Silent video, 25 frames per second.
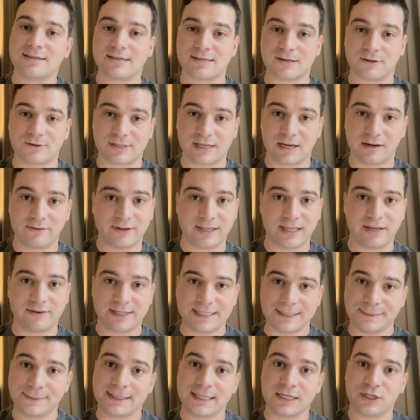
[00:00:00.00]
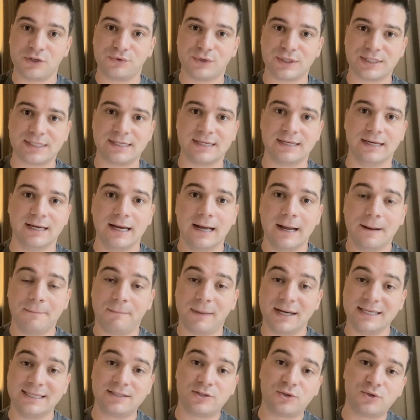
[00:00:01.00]
Você consegue vender, vai depender de você.
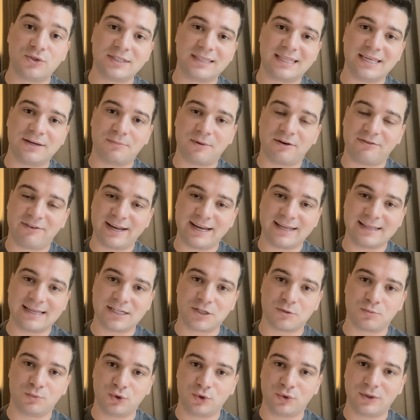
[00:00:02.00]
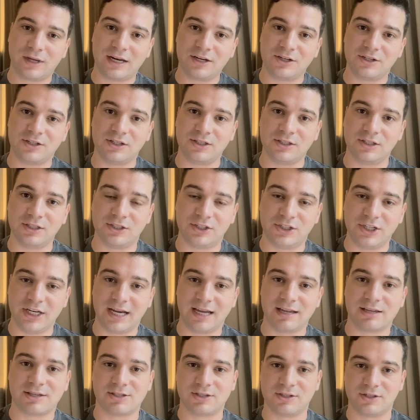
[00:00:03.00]
Mas isso de ter uma variedade muito grande de
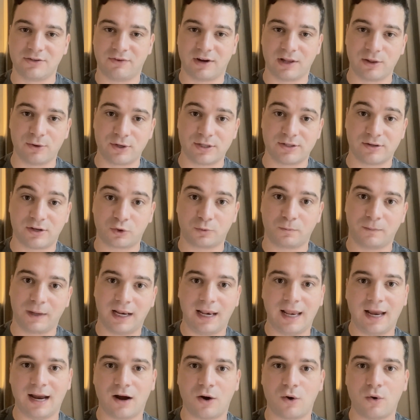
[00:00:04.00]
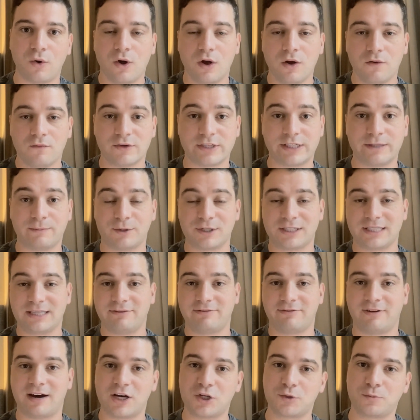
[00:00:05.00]
tickets, de valores, eu acho bem legal. Você pode ter
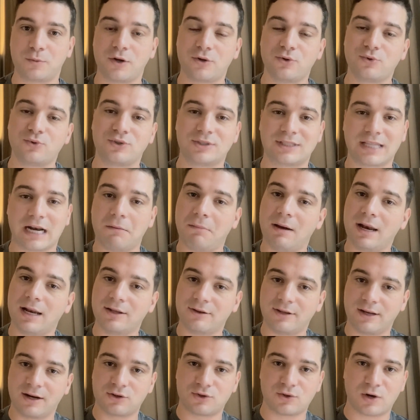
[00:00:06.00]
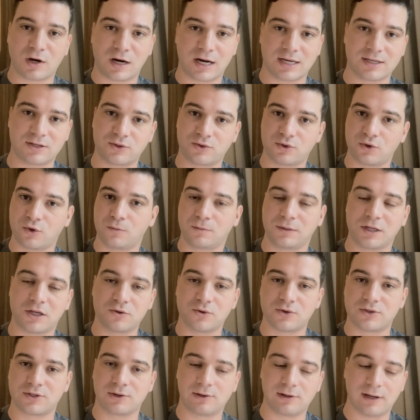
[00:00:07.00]
vários produtos trabalhando aí na sua casa com seu
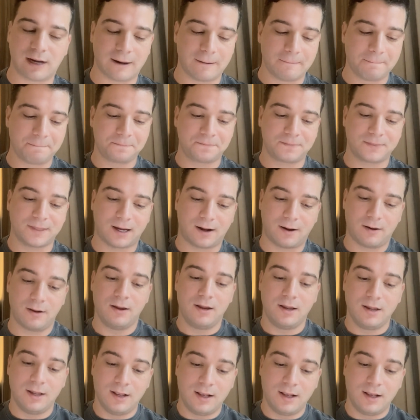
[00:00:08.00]
computador celular, tá?